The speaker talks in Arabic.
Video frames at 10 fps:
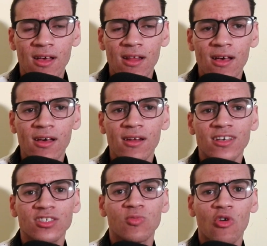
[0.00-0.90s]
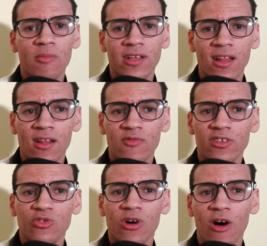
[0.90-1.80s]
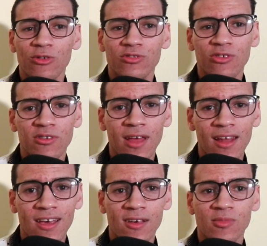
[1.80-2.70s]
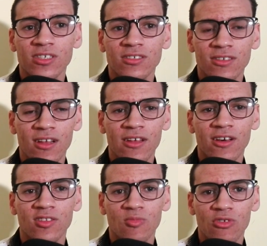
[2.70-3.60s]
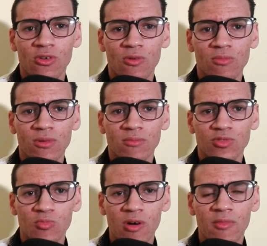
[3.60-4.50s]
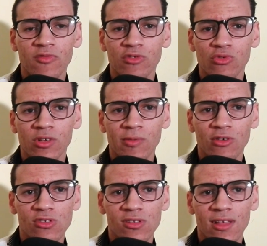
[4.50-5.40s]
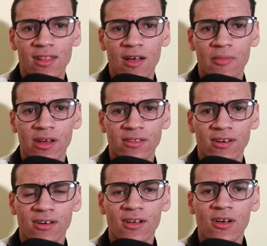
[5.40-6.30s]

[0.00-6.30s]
آه، لا عجبكم هذا الفيديو حاولوا ديروا لنا لايك باش ان شاء الله نقدموا لكم مجموعه من الفيديوهات بخصوص هذا الامر هذا